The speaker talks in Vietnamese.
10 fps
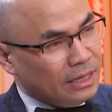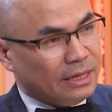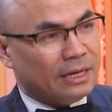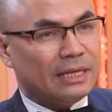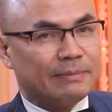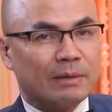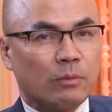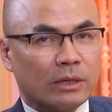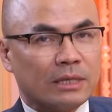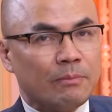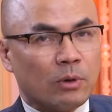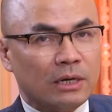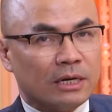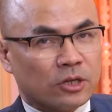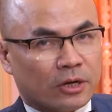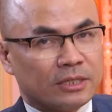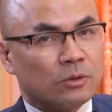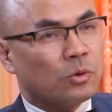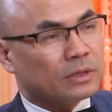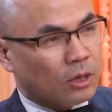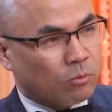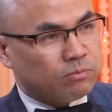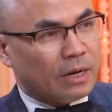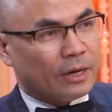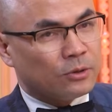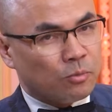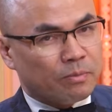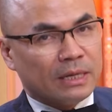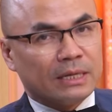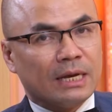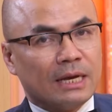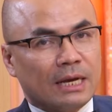đi hay tìm ra một cái thêm một cái lựa chọn ở trong cuộc sống để nó giúp mình